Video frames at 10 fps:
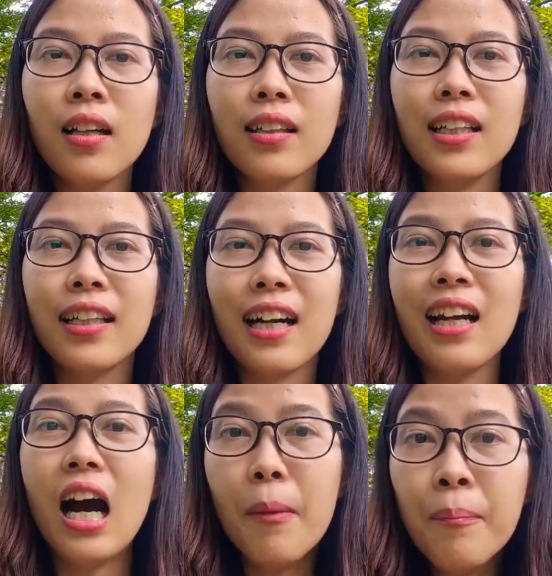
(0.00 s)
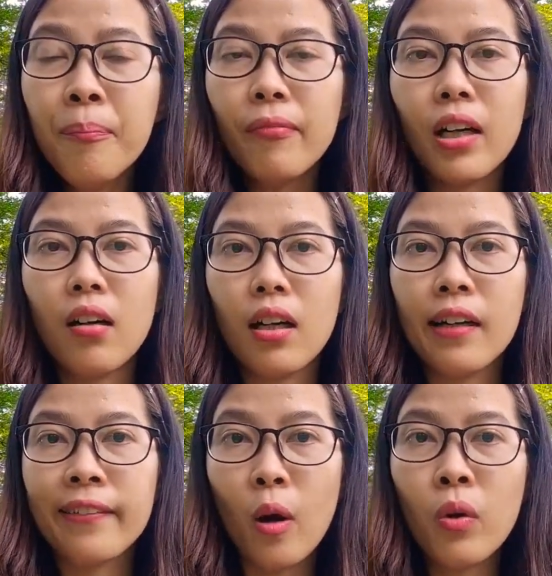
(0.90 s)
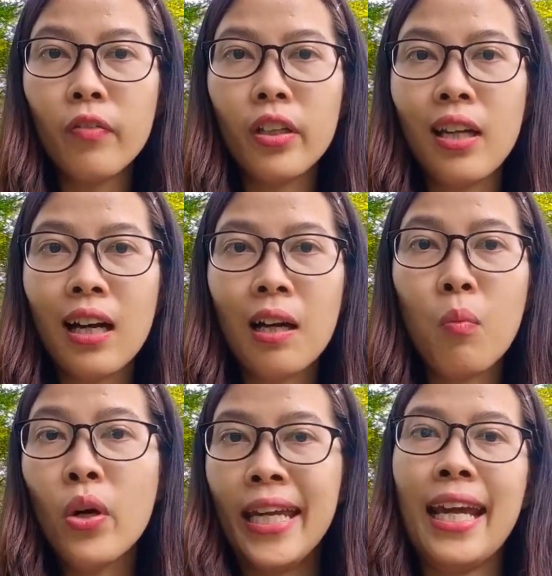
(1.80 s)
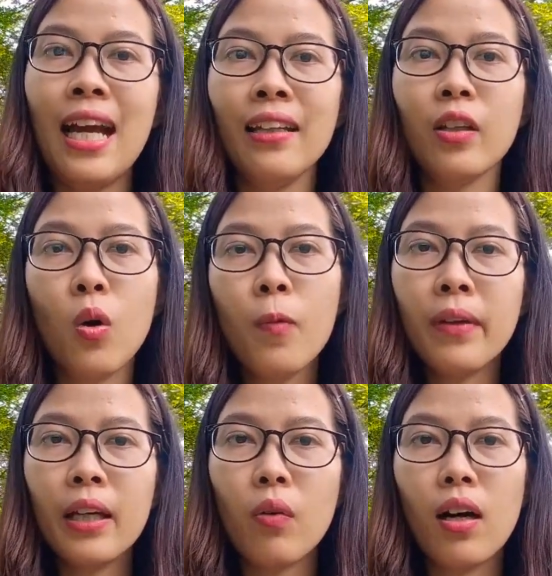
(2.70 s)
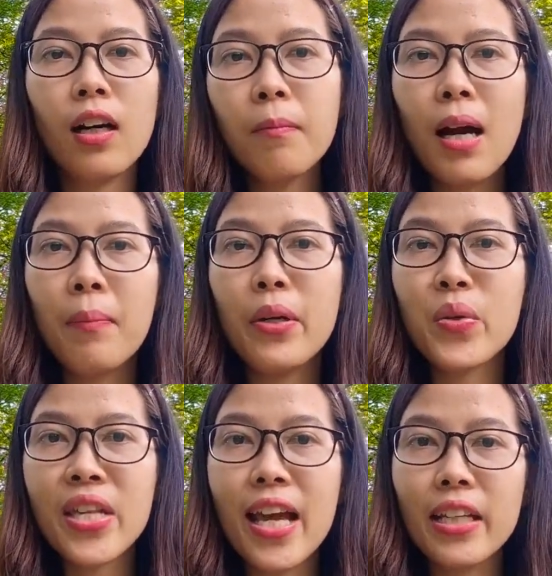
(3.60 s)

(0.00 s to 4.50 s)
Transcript: thì khá là ấm và khá là nóng ấy, vì đang là mùa hè. Nhiệt độ hôm nay khoảng hơn 30 độ C.